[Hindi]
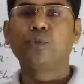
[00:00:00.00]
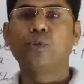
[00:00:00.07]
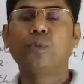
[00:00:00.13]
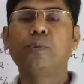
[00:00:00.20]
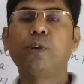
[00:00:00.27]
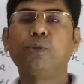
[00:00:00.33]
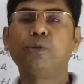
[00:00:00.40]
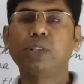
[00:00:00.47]
जो
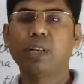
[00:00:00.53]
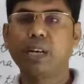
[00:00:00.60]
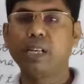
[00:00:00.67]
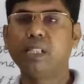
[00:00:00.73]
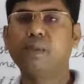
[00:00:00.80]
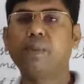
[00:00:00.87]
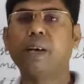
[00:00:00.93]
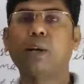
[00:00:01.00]
फ्यूचर
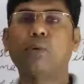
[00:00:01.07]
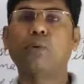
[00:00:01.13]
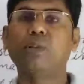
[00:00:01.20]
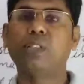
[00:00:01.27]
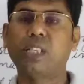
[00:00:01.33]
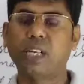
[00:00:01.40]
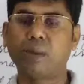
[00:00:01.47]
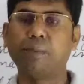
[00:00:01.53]
टेंस में अगर कोई
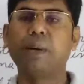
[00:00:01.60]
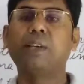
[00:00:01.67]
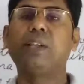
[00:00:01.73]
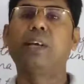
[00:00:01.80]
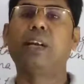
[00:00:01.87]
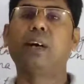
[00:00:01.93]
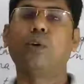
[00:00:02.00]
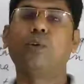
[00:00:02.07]
स्टेटमेंट
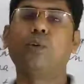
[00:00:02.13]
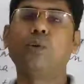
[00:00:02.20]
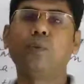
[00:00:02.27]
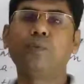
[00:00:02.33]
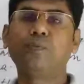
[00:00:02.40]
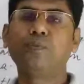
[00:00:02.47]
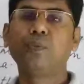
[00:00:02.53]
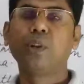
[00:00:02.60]
देना हो
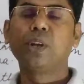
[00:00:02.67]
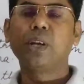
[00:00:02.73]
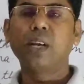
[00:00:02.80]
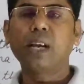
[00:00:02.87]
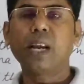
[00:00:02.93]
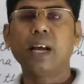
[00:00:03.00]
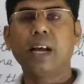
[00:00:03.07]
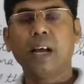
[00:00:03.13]

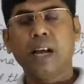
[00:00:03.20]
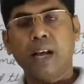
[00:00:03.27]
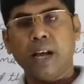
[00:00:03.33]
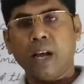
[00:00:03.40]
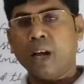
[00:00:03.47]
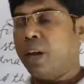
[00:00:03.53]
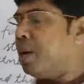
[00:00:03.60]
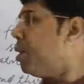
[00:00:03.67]
ठीक है
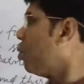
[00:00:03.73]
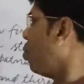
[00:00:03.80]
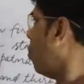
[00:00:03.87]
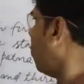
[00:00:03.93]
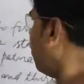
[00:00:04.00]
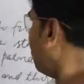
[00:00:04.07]
तो